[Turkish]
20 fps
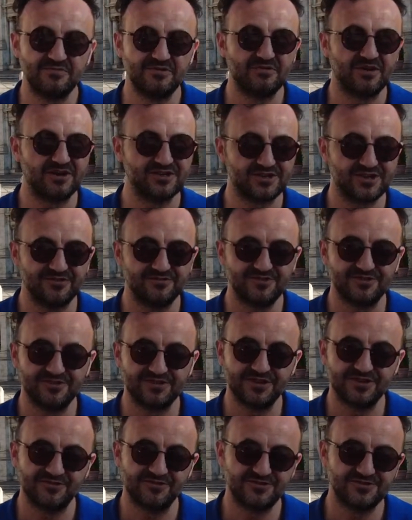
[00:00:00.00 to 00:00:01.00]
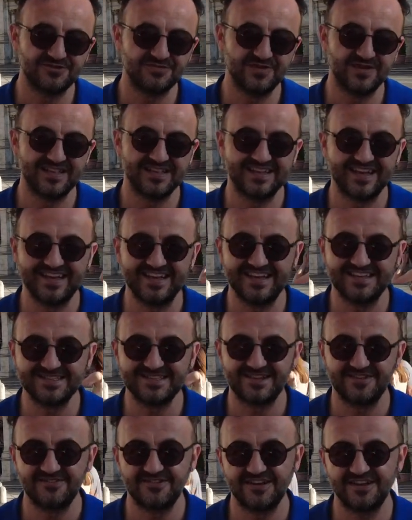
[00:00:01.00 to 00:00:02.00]
Bir başka videoda görüşmek dileğiyle
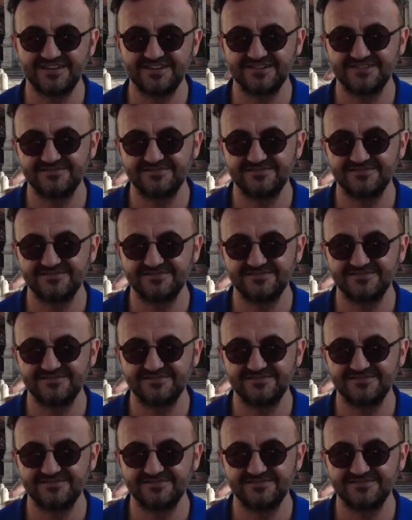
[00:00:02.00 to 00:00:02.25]
sevgiler.